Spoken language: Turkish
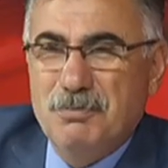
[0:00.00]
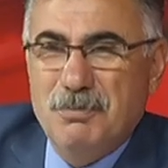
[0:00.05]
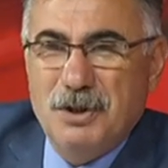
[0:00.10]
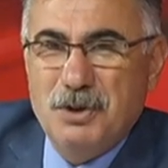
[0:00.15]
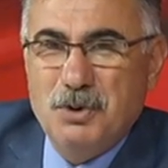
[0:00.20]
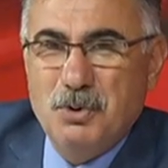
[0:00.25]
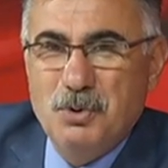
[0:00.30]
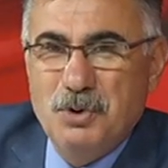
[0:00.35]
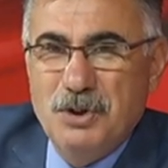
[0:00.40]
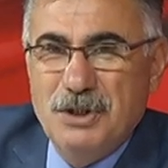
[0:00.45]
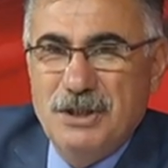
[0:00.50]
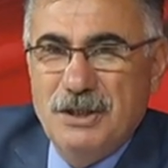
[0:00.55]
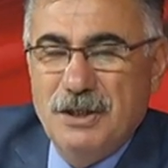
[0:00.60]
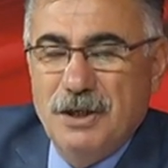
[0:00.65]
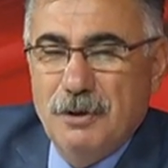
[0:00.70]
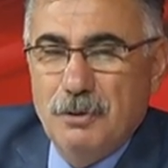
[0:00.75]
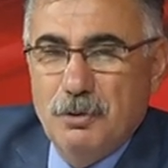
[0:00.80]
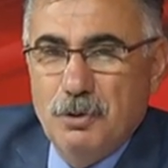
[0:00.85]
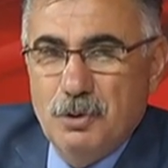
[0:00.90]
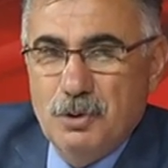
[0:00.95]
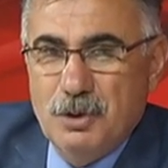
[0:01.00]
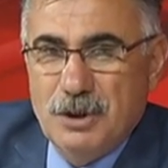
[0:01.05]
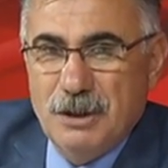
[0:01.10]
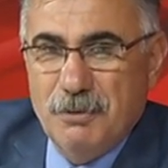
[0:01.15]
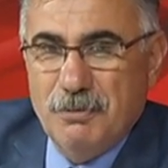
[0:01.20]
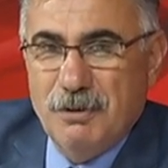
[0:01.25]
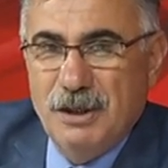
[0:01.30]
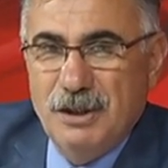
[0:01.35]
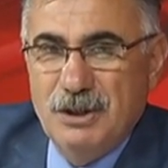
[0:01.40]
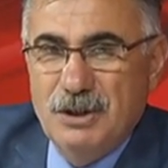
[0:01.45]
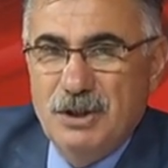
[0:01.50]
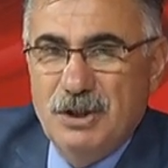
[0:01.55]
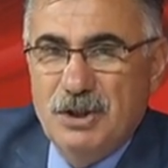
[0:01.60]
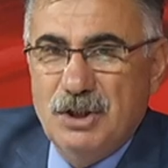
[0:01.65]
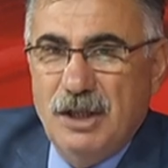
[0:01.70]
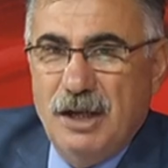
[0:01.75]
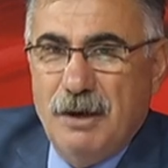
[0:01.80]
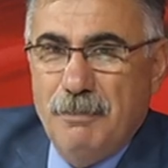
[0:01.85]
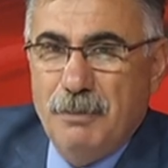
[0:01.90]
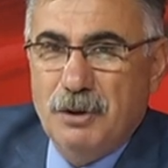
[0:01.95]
maç öncesine gidiyoruz sevgili izleyiciler.